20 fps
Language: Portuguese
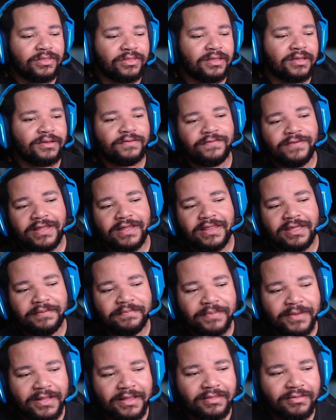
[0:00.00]
Conseguimos fazer
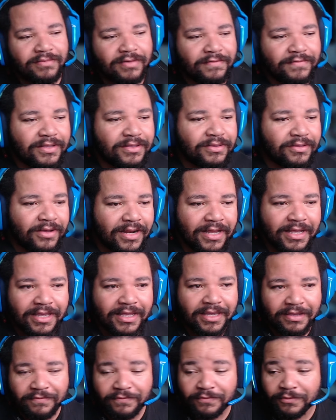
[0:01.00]
apenas uma vitória,
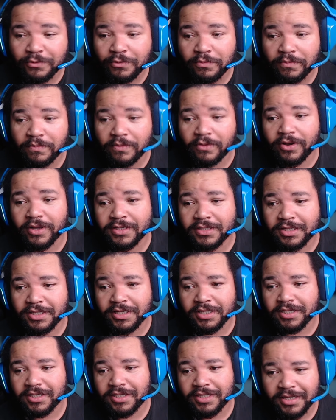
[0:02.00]
que foi o bot
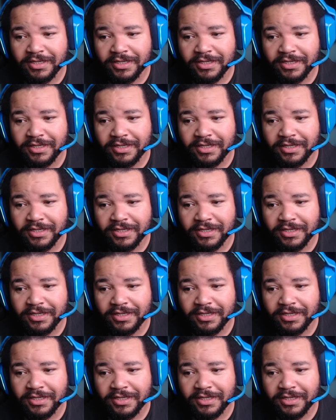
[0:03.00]
que,